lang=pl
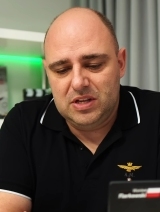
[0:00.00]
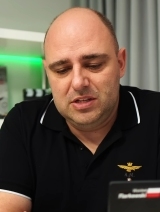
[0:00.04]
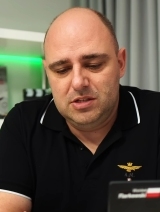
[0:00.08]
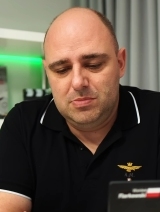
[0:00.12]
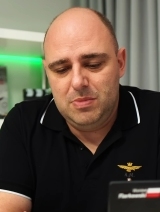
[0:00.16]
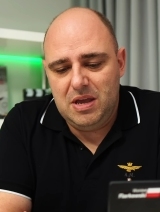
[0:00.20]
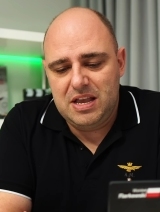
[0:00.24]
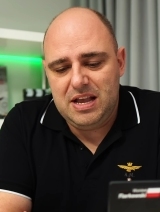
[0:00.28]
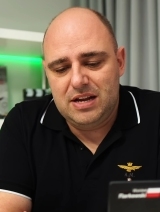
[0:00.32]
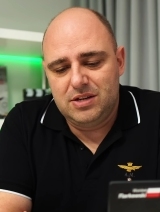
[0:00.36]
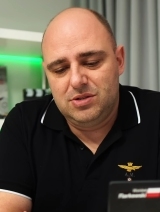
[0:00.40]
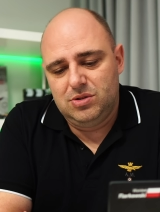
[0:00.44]

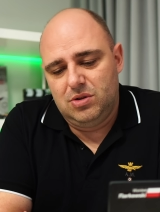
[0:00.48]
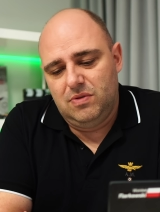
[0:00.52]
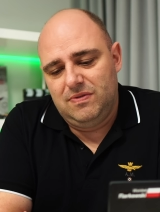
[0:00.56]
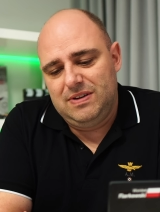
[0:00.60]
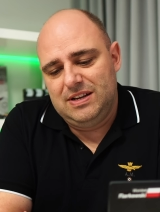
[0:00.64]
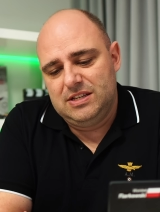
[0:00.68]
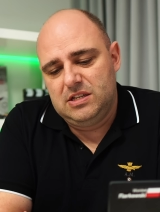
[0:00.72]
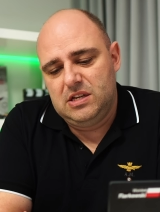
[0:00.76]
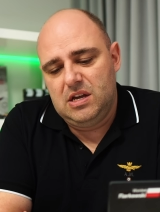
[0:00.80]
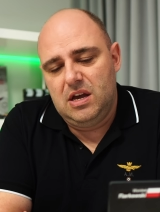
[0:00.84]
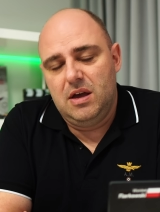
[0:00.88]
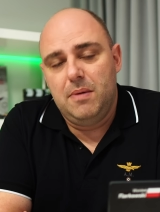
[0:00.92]
zmieniać, to
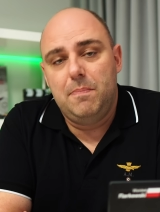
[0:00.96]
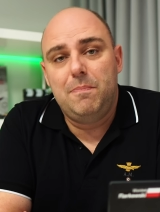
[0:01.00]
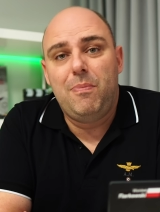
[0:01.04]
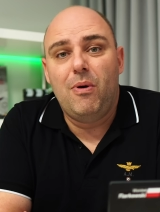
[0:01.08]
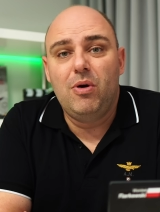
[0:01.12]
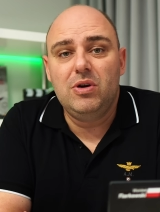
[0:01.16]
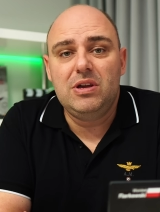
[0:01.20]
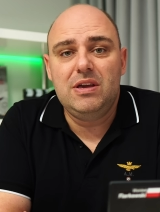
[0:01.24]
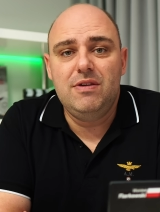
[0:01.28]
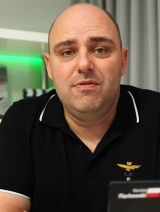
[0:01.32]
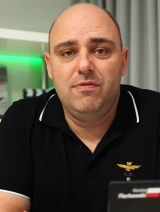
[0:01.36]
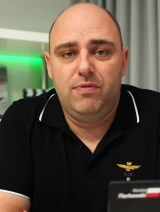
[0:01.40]
Was e,
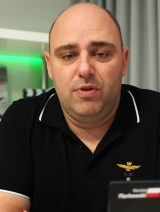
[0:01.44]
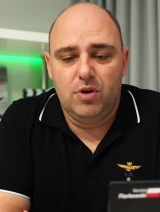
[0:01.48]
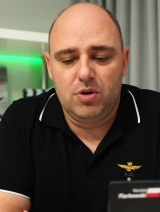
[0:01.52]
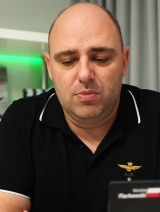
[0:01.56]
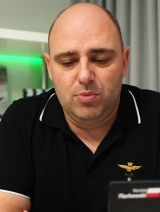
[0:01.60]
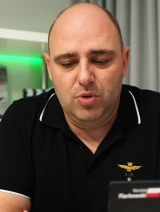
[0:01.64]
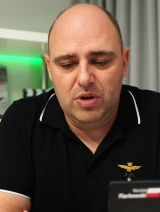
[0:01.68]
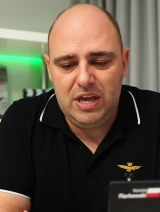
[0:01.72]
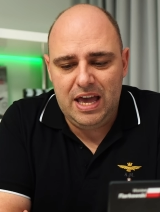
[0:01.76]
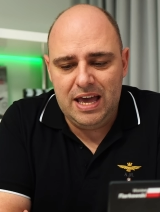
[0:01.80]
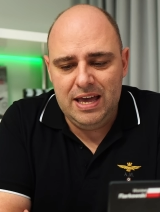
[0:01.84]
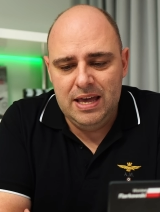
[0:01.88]

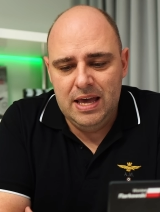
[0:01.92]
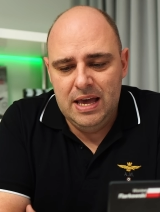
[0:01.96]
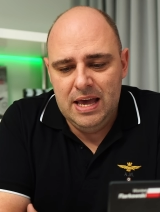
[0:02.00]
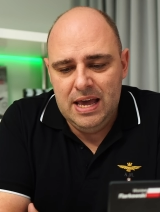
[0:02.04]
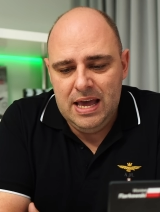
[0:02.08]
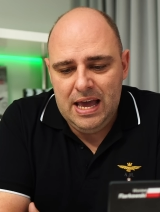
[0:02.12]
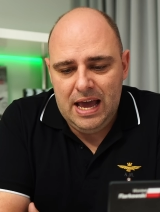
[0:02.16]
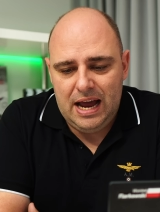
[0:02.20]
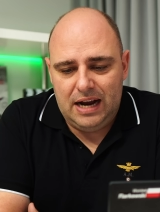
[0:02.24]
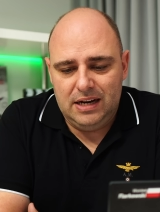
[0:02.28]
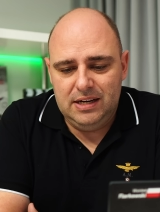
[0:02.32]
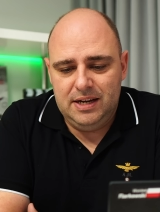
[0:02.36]
poinformuję.
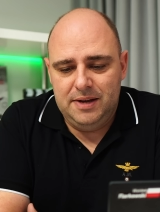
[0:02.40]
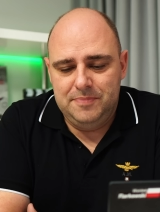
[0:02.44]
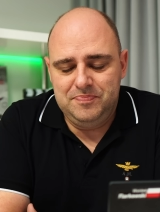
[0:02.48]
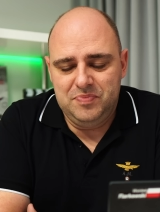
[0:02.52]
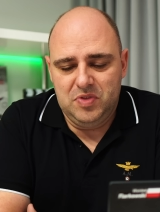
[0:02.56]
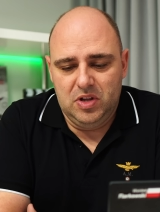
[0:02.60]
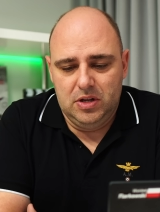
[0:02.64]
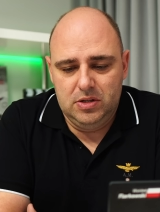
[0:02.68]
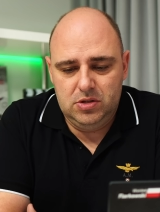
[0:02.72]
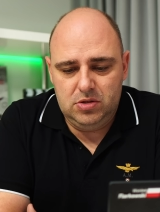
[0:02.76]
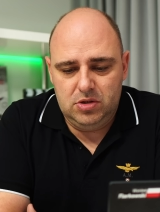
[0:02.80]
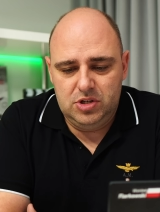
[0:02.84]
Ale
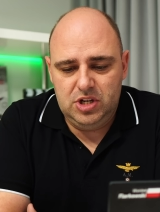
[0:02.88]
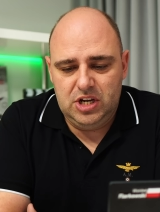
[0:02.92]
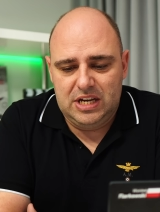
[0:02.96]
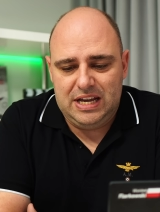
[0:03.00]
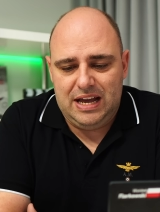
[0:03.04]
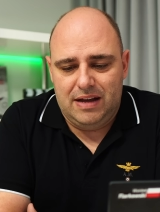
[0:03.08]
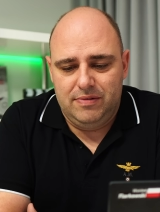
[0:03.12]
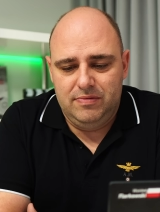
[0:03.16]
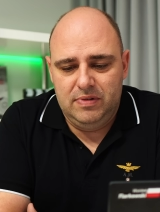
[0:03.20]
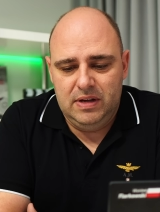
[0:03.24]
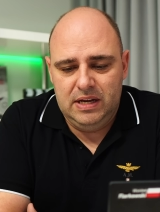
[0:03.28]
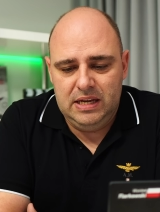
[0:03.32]
co
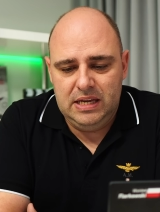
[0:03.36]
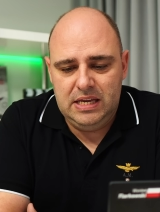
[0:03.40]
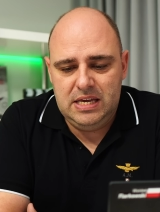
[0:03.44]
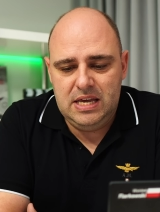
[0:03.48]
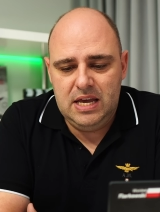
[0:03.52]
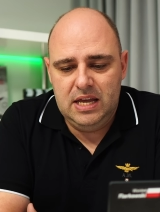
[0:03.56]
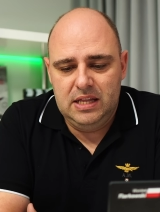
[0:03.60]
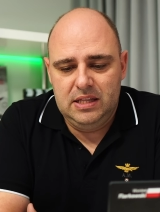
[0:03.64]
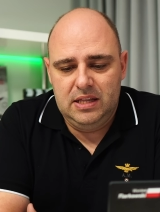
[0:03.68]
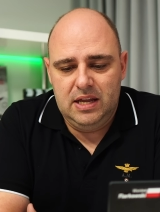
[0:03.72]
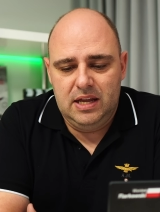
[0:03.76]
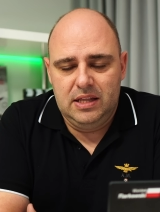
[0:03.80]
ciekawe,
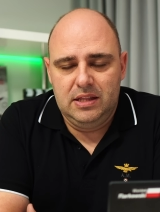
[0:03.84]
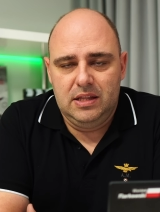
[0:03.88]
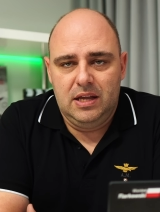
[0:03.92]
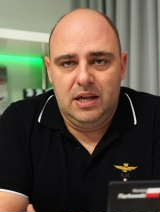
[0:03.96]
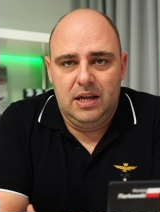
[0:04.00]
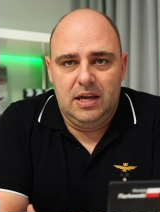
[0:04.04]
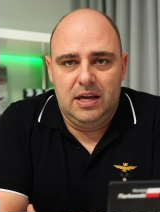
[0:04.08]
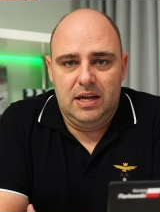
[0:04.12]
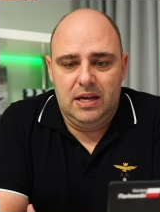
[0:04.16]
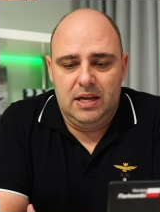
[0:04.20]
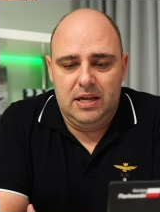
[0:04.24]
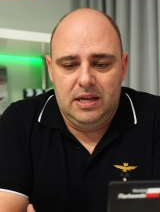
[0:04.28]
jest jeden
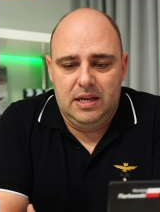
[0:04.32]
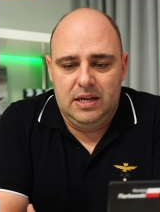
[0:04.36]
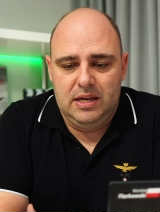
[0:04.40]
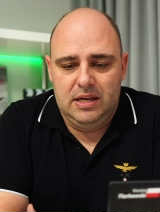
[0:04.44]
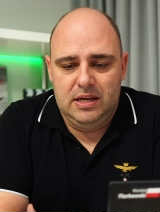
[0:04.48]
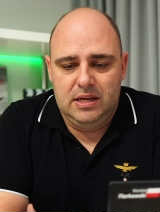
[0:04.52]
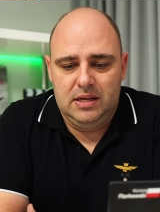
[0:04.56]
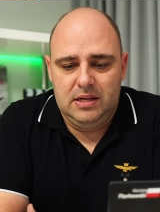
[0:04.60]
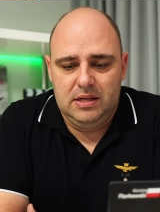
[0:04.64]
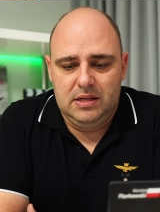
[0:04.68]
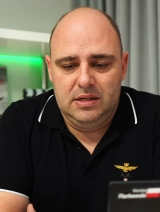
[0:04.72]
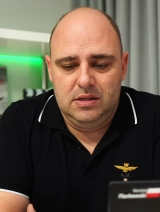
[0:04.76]
e,
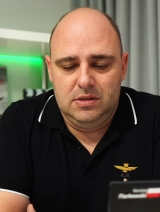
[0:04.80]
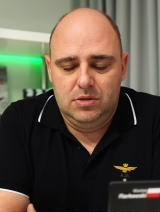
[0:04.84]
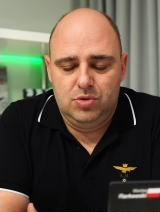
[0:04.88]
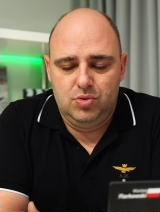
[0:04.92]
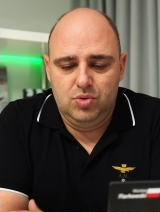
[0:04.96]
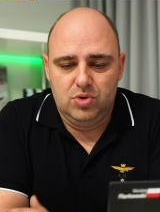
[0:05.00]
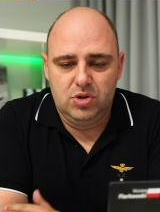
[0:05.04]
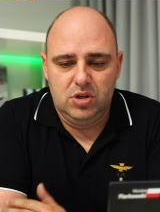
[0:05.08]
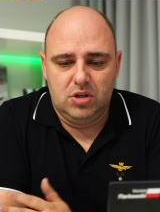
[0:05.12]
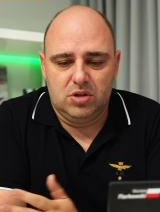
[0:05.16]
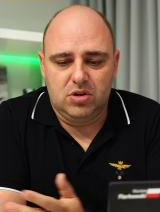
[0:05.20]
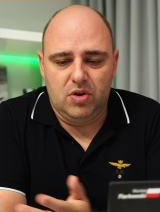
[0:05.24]
z
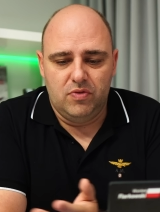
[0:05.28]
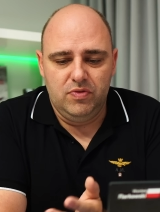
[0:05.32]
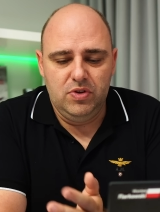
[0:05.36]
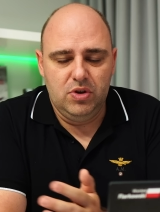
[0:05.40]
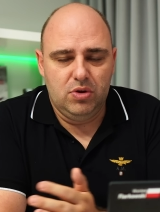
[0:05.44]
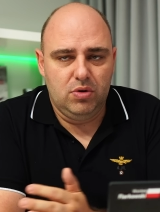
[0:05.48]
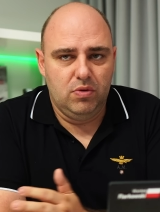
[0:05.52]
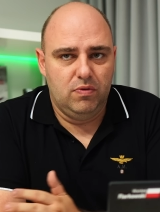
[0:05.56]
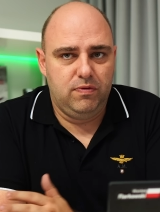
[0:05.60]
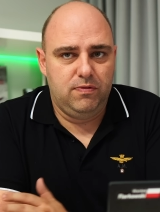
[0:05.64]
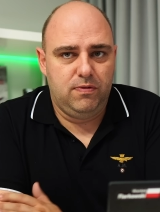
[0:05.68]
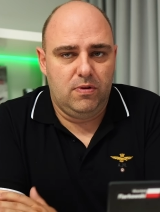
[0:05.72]

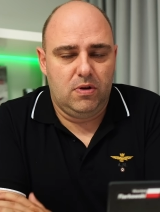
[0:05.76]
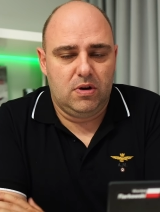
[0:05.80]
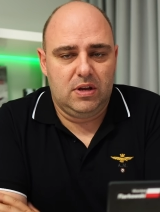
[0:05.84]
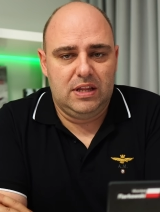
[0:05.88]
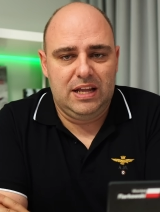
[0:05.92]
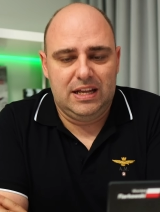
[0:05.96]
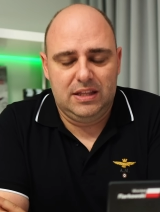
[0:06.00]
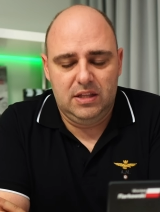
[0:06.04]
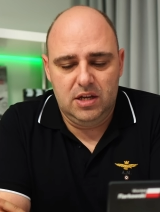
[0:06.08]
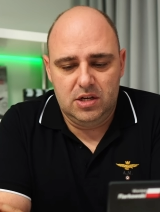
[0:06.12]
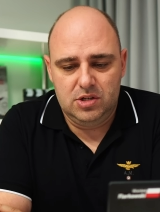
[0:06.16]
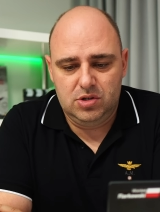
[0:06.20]
użytkowników
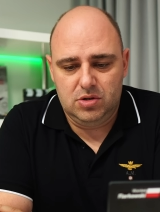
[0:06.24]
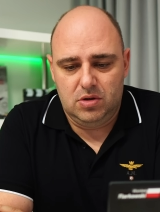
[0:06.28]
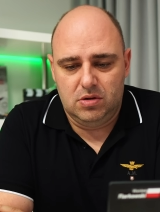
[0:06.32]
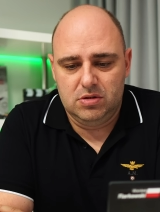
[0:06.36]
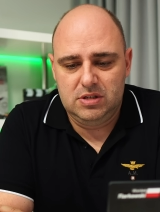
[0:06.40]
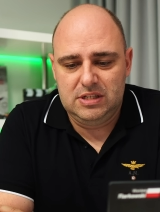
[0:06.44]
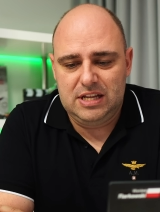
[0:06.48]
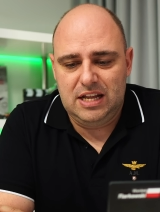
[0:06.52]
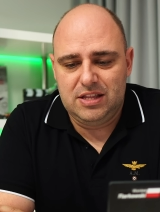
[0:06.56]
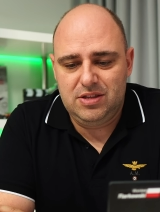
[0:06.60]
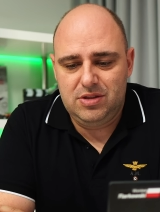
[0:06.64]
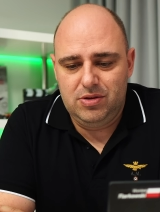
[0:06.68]
Forda też
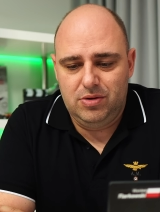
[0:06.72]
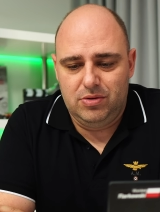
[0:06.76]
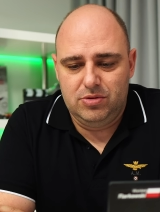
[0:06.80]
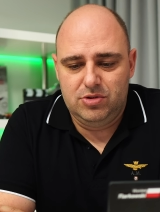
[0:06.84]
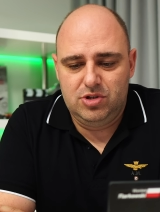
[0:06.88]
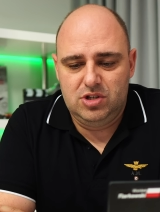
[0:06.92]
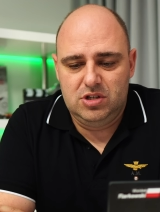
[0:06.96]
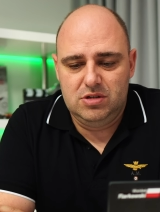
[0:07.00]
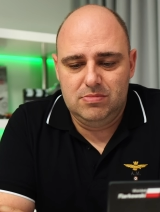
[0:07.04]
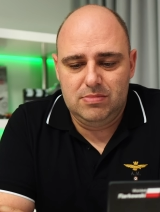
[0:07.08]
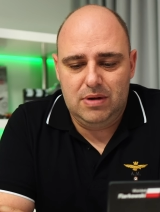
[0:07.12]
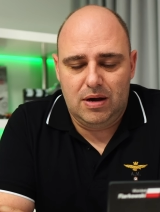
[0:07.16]
ostatnio
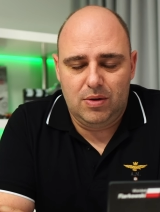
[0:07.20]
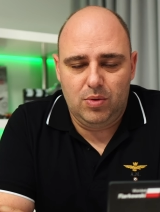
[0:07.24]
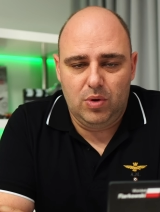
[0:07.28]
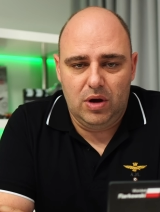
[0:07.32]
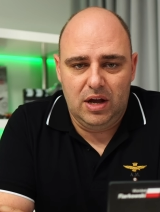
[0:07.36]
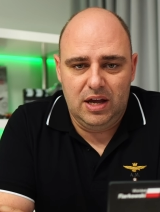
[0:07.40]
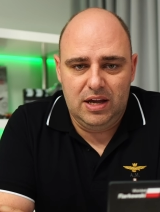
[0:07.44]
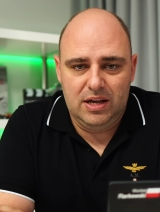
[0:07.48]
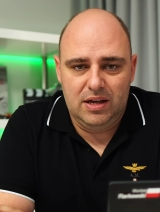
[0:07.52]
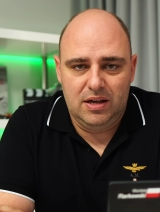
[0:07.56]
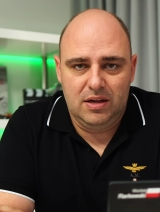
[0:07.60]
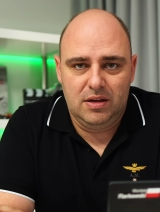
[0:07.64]
otrzymał
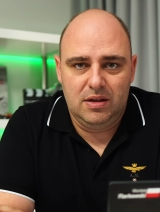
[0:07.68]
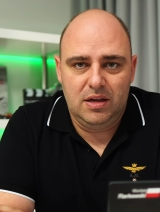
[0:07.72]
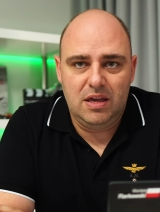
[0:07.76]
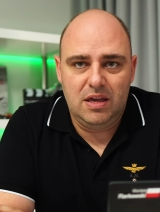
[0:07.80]
e,